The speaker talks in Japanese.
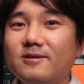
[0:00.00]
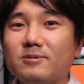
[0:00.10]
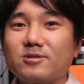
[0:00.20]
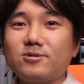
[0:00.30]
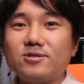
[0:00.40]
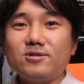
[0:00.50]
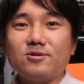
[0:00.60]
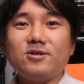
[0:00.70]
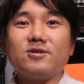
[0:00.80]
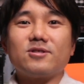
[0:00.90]
まあ、そうする
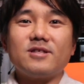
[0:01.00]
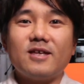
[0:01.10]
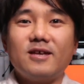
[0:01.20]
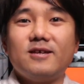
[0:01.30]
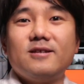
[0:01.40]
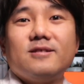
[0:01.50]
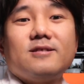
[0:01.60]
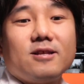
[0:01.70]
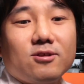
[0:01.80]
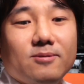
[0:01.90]
ことによってね
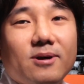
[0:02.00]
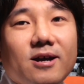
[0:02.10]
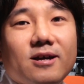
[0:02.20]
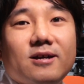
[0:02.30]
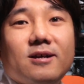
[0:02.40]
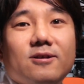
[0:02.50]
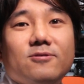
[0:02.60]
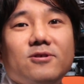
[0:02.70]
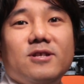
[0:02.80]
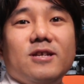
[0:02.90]
例えば
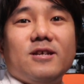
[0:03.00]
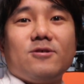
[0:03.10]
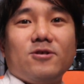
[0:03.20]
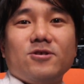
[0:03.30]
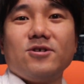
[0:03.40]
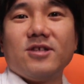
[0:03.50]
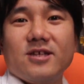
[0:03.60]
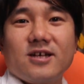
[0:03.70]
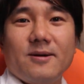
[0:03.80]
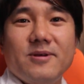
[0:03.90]
不意にこういうふう
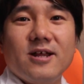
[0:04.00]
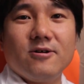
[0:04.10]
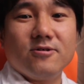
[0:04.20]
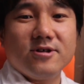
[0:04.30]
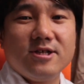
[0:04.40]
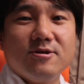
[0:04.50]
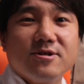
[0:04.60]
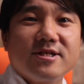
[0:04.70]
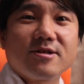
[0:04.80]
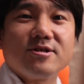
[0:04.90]
にカメラを移
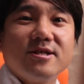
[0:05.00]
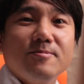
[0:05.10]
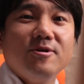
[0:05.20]
動したとして